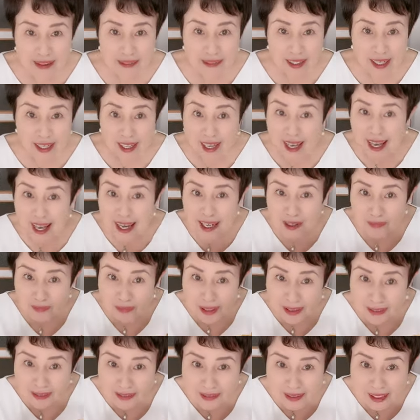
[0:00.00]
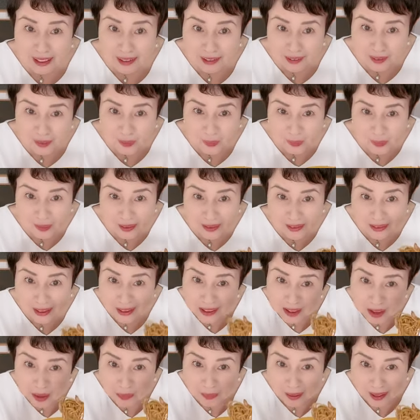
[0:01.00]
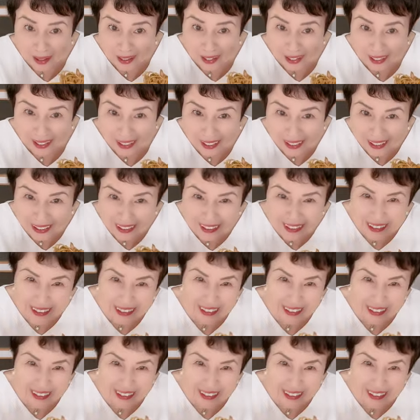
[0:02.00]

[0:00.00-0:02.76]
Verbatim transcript: 私はまるちゃんの焼きそば